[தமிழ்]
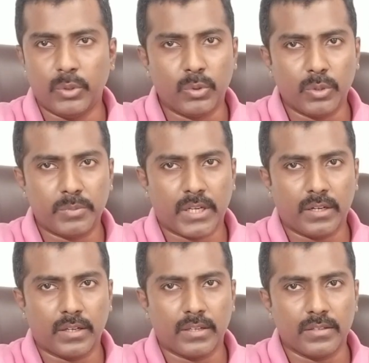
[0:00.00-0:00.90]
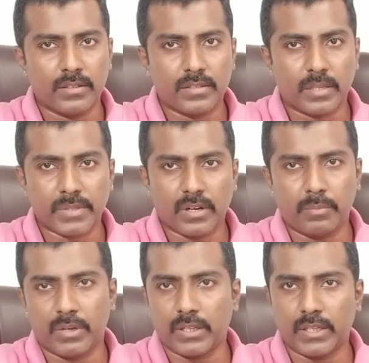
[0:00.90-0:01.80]
யூடியூப் சேனலுக்கு
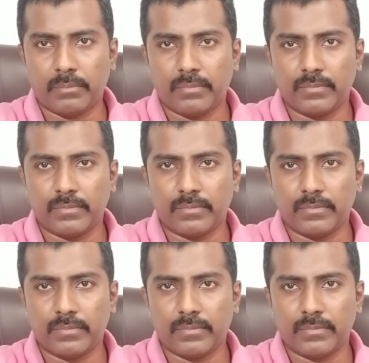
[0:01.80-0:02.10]
சப்ஸ்கிரைப் பண்ணுங்கள்